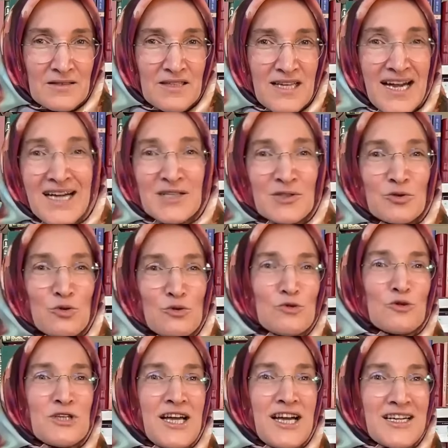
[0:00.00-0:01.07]
Nar
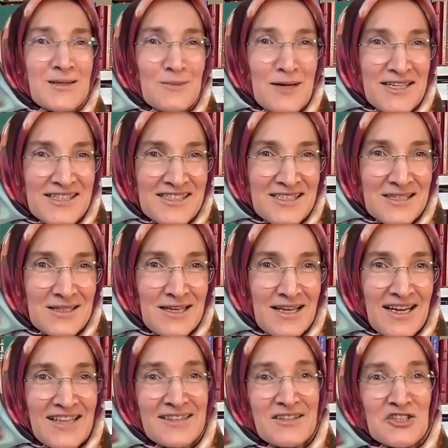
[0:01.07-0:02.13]
nuru yakmaz ki
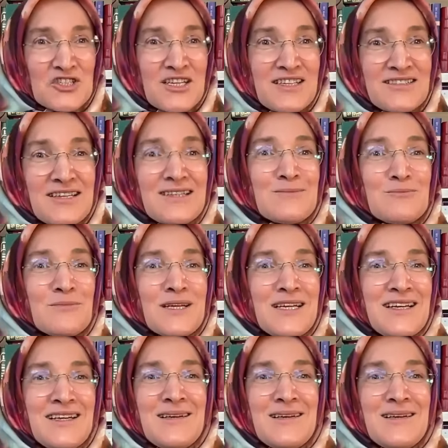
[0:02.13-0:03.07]
endişe edelim